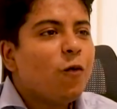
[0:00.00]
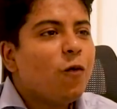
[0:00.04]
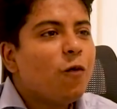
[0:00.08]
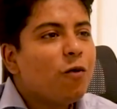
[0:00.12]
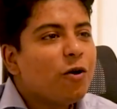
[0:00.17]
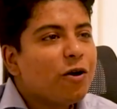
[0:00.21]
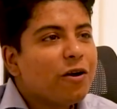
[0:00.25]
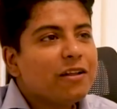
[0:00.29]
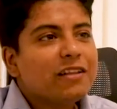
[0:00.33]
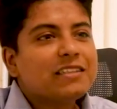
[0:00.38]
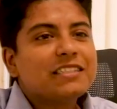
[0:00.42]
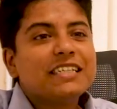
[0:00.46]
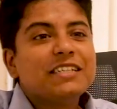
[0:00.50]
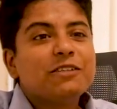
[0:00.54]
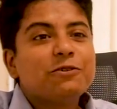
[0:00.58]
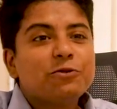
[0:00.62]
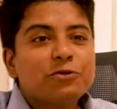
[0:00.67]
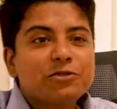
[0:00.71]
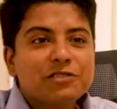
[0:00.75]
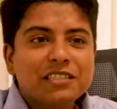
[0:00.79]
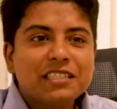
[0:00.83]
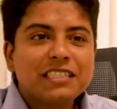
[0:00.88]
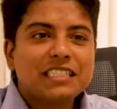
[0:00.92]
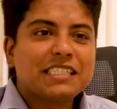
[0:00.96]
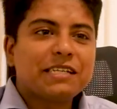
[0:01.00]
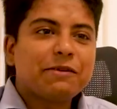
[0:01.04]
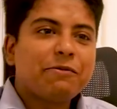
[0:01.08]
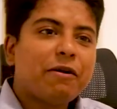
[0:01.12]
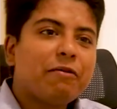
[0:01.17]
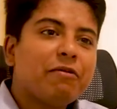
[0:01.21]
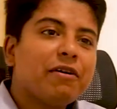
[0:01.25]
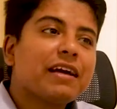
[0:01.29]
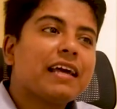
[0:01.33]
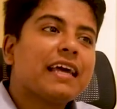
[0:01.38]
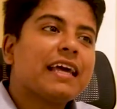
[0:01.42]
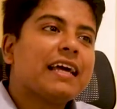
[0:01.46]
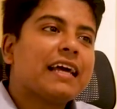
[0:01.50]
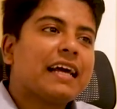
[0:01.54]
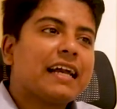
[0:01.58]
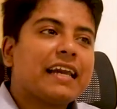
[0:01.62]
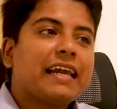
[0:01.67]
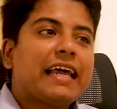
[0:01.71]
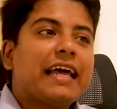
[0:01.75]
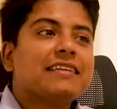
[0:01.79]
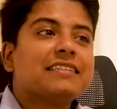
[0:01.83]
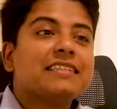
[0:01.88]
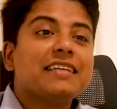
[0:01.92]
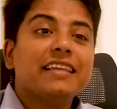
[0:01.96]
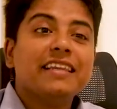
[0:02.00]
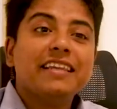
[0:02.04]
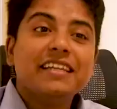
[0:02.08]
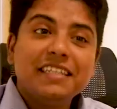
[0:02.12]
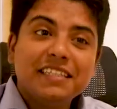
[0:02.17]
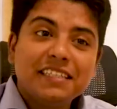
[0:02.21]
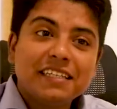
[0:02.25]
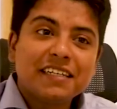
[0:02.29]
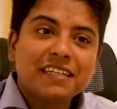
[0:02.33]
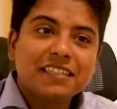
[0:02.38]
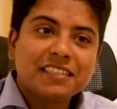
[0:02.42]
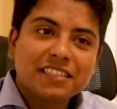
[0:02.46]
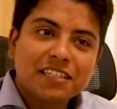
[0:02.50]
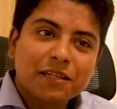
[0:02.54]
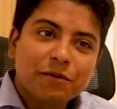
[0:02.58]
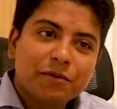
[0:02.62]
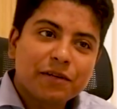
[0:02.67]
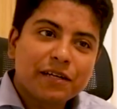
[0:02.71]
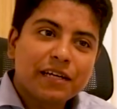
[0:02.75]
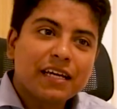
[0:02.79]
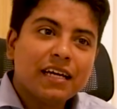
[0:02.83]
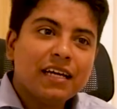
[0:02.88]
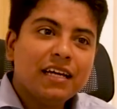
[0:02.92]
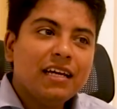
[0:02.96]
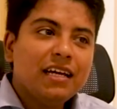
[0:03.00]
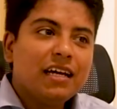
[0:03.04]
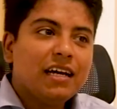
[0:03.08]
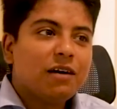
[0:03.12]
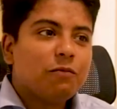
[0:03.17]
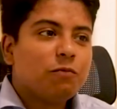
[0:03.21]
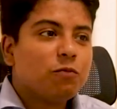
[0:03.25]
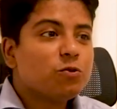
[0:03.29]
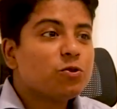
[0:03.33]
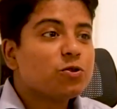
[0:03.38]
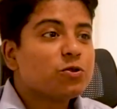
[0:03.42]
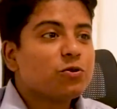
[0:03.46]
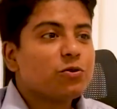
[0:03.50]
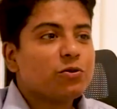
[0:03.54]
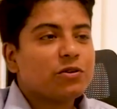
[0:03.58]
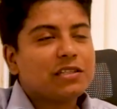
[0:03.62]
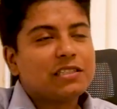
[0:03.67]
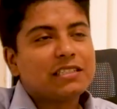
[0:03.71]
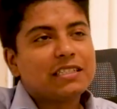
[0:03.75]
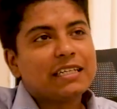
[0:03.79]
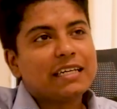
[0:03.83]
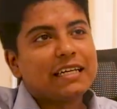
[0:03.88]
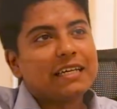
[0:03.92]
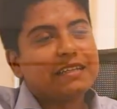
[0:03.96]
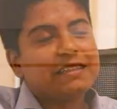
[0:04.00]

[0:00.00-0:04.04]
ওভারঅল যে ইকোসিস্টেম আমাকে অ্যাজ এ লিডার হিসাবে পুশ করেছে